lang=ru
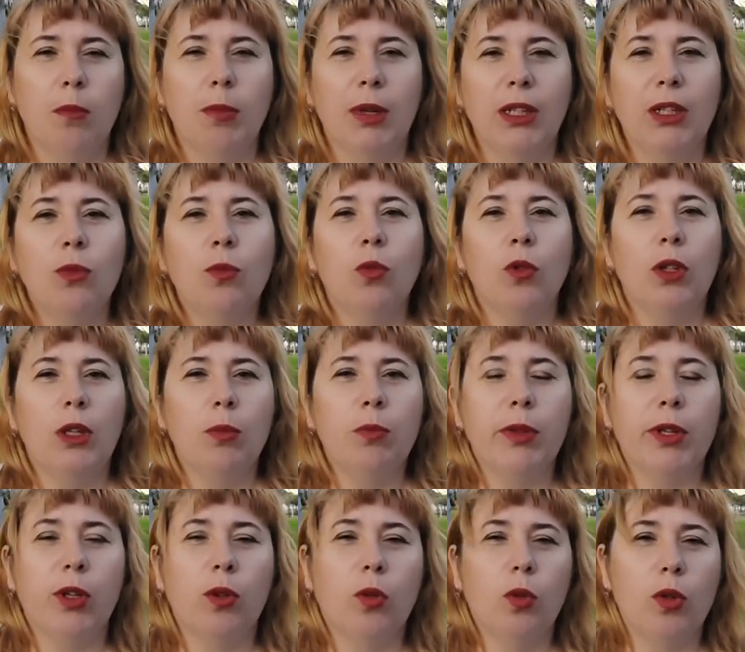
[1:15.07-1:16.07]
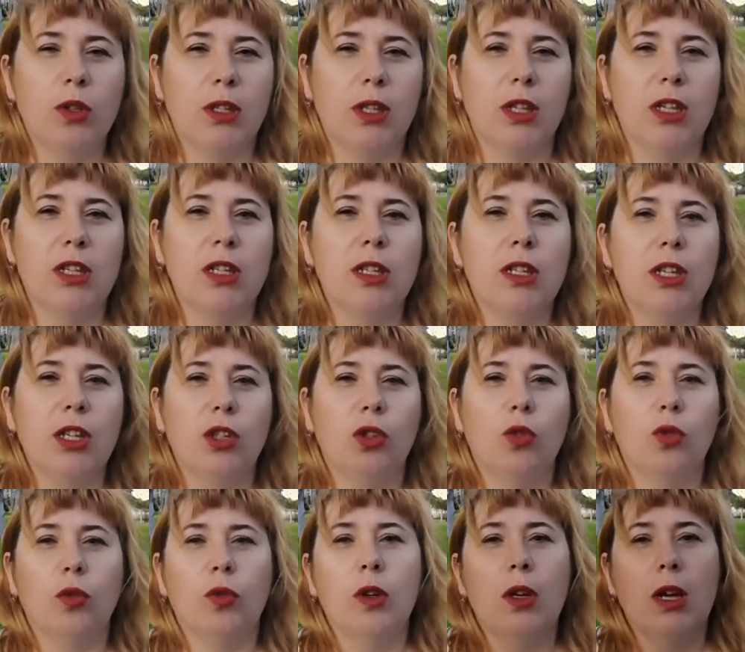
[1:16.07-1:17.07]
Поэтому им приходится, если
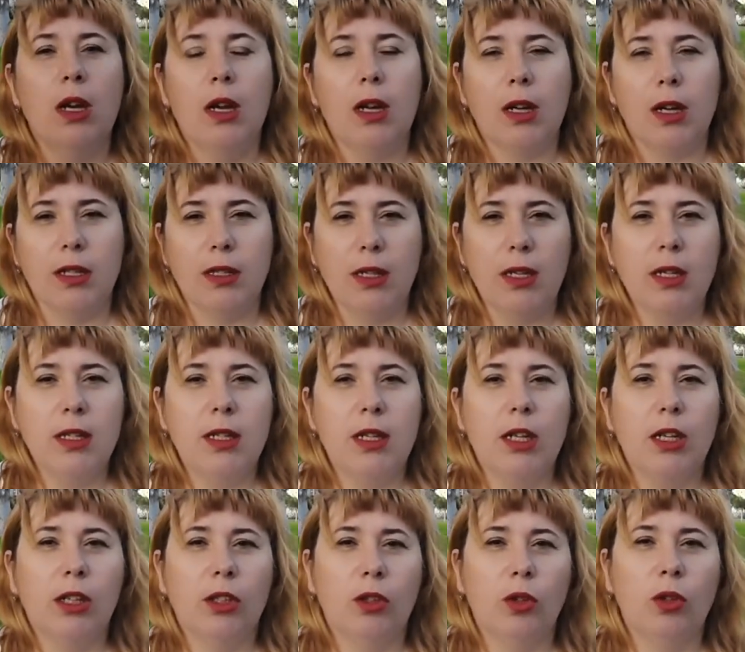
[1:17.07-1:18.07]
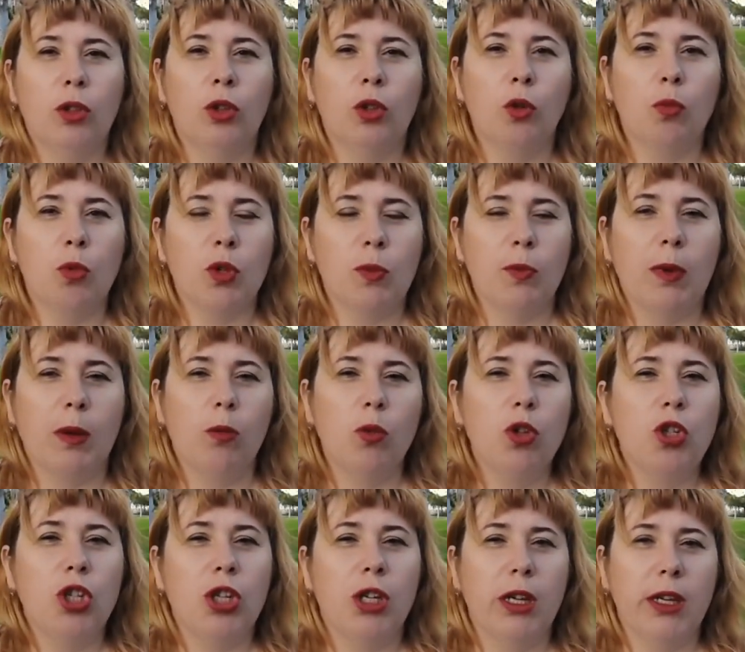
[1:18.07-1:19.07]
нету родителей, кто может
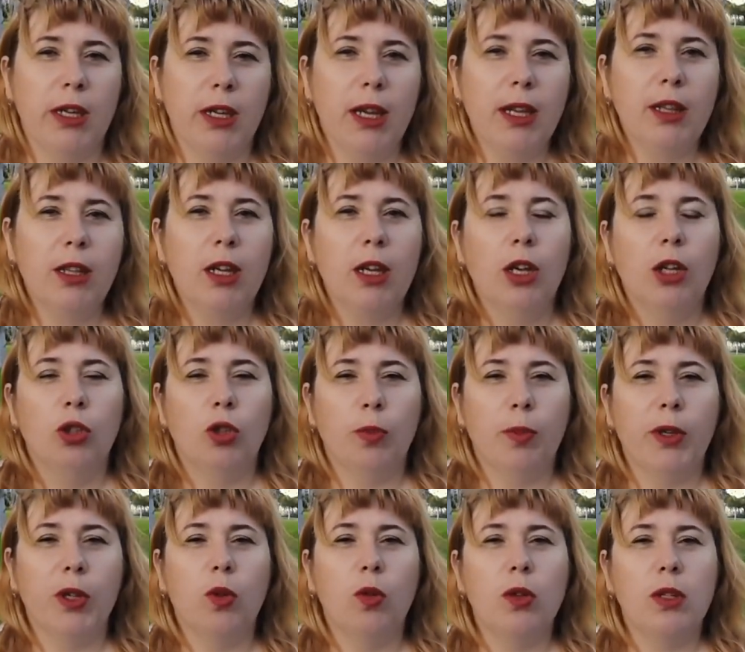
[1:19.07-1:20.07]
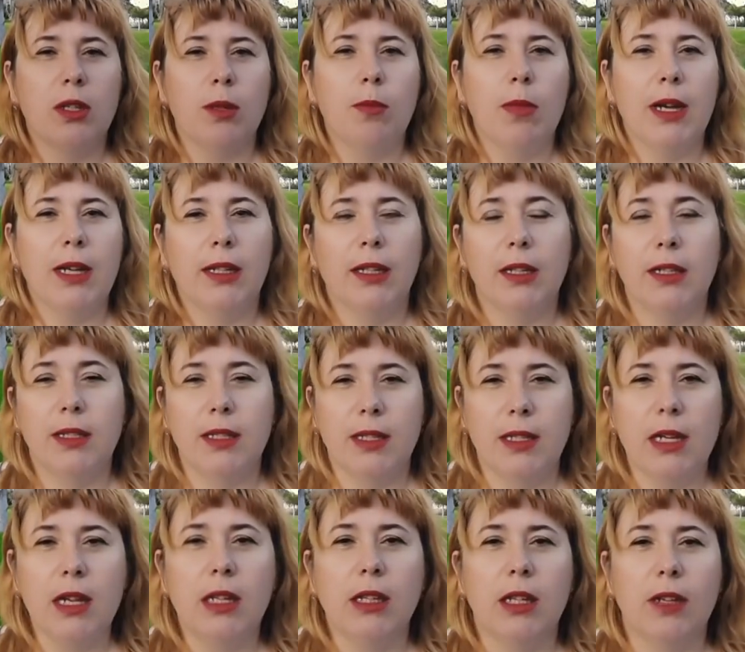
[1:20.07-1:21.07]
помочь или нянь, то приходится маленьких
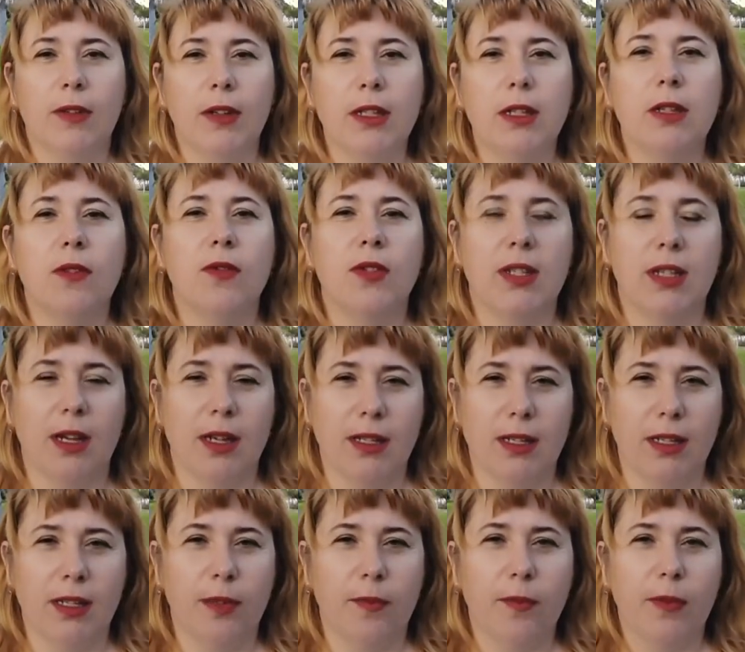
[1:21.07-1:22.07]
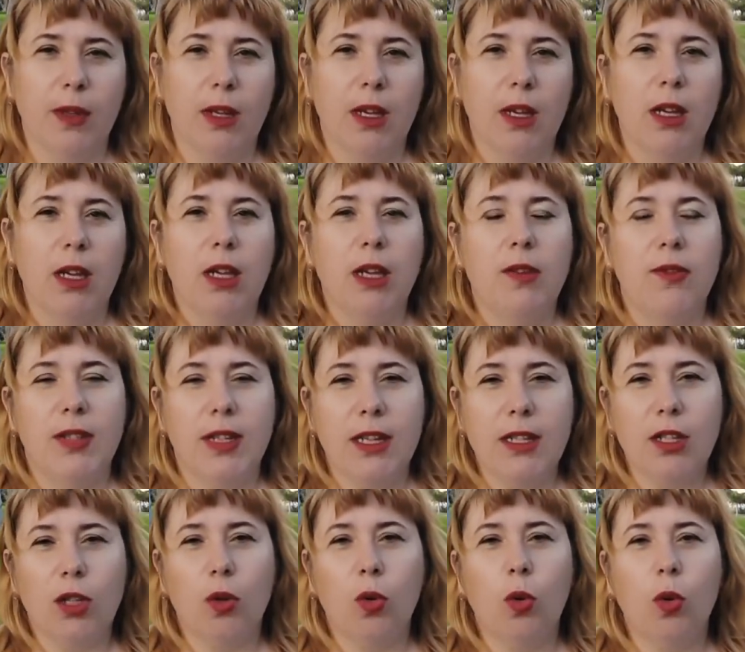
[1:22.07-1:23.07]
детей отдавать в садик. И в
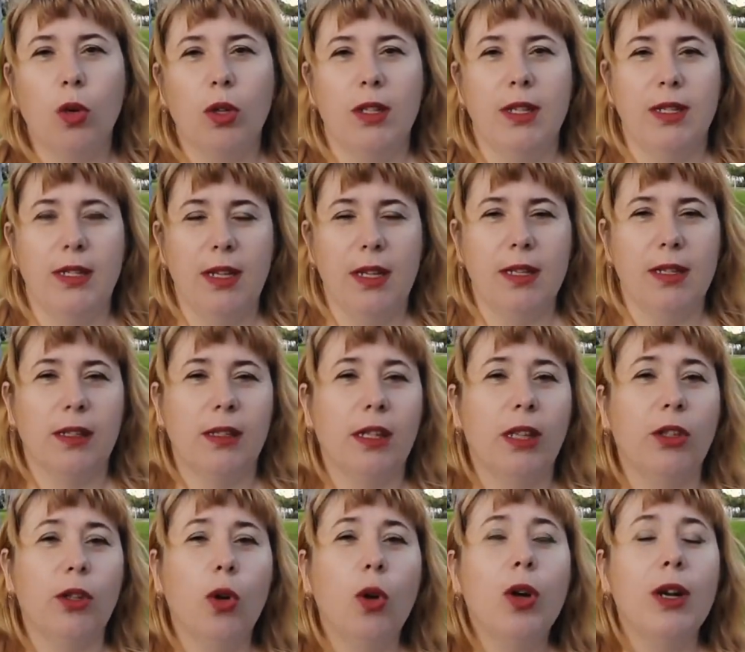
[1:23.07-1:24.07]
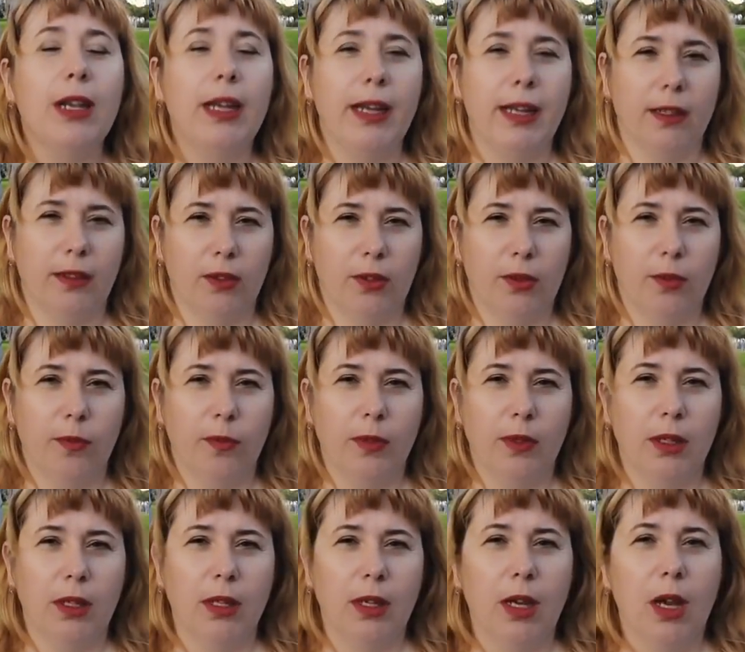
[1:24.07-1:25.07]
садик ходят здесь до трех лет.
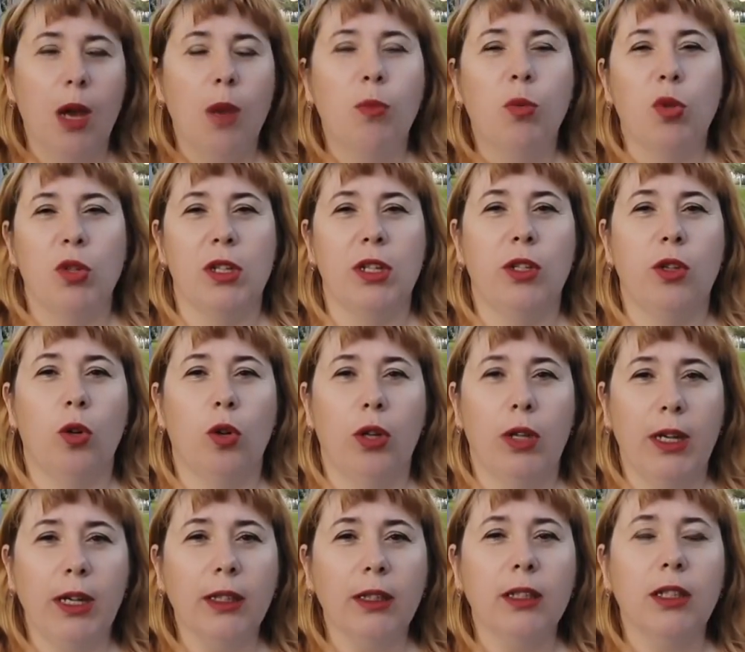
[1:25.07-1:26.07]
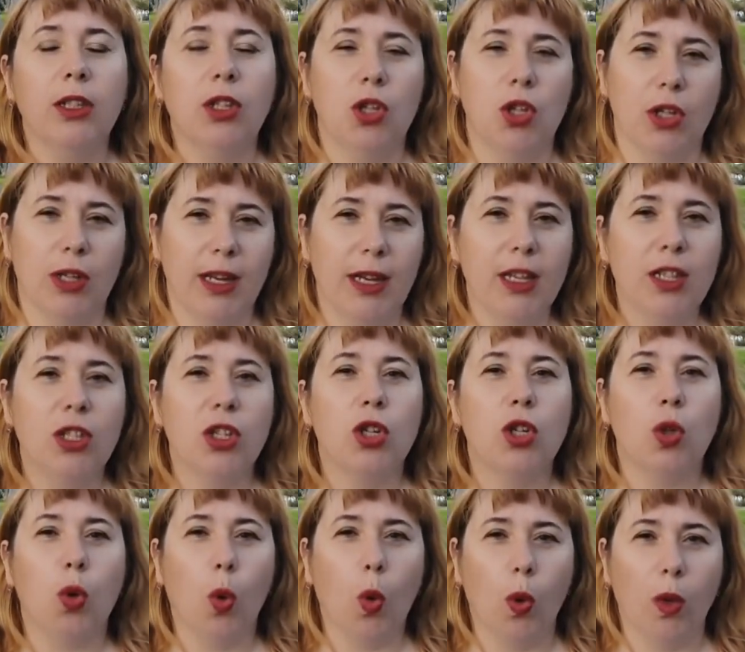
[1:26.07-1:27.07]
После трех лет начинается
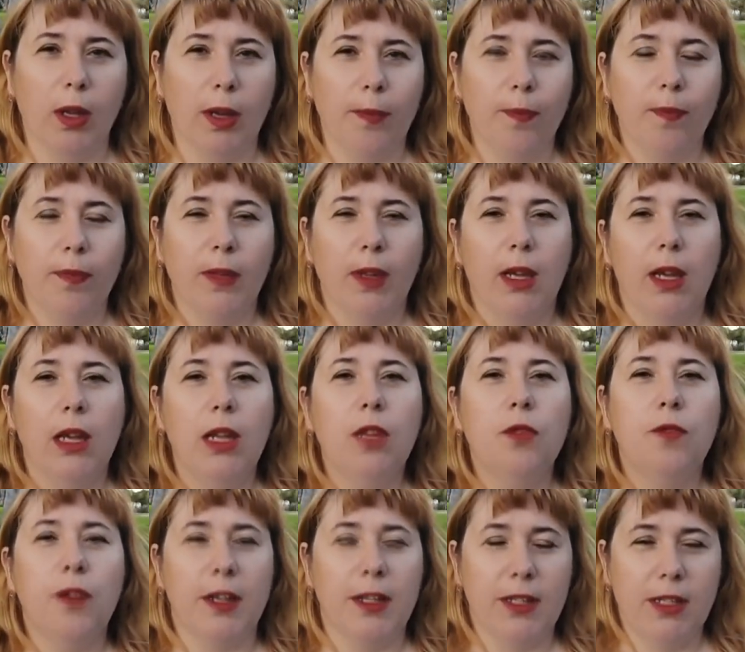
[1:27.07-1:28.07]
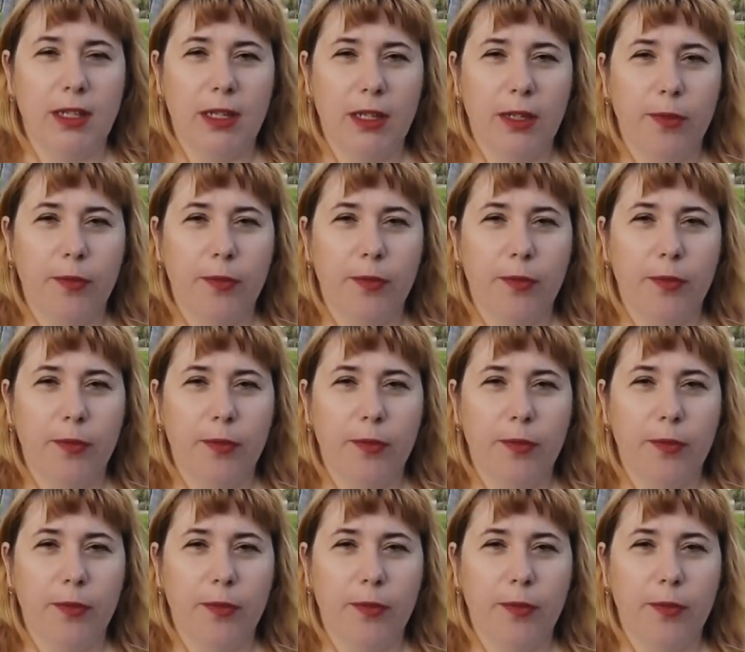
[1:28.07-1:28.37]
школа, инфантиль.